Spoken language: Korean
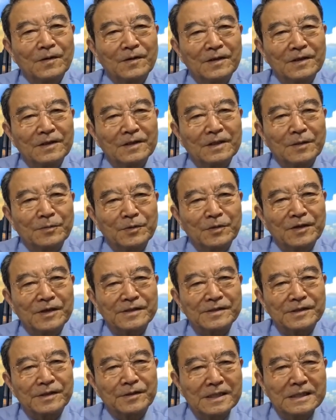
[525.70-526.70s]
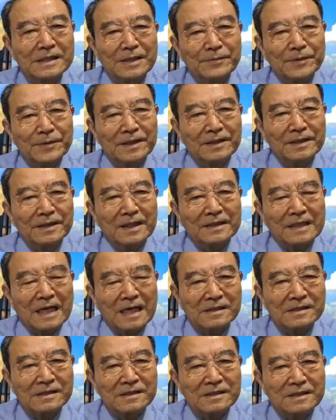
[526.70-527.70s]
인터뷰를 했어요. 이재명이가
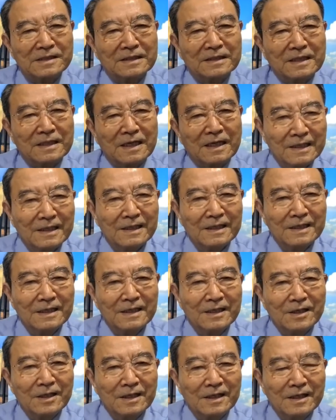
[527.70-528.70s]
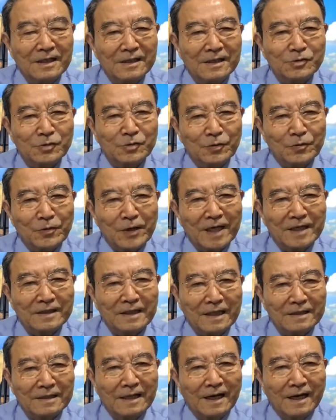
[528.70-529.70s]
당신을 갖다가 어, 소위
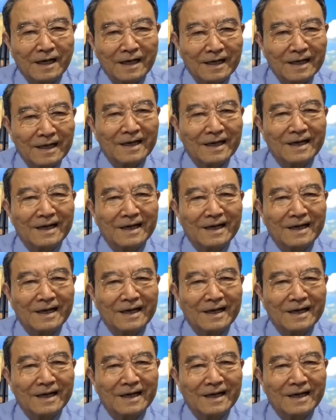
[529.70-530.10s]
쾌딱타